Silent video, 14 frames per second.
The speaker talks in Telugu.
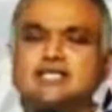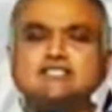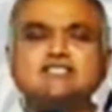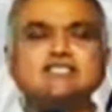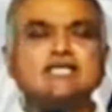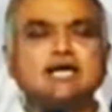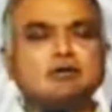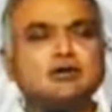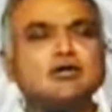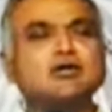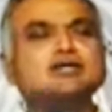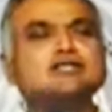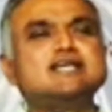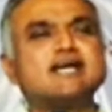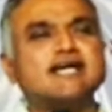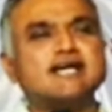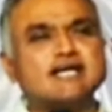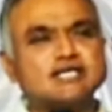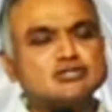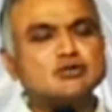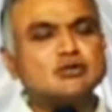యేసు ఎవడో
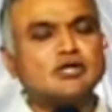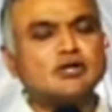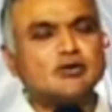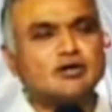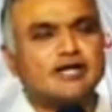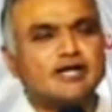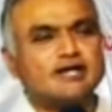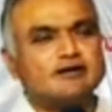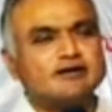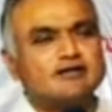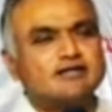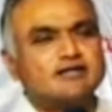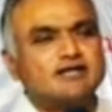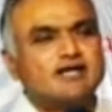జక్కై చూడగోరాడు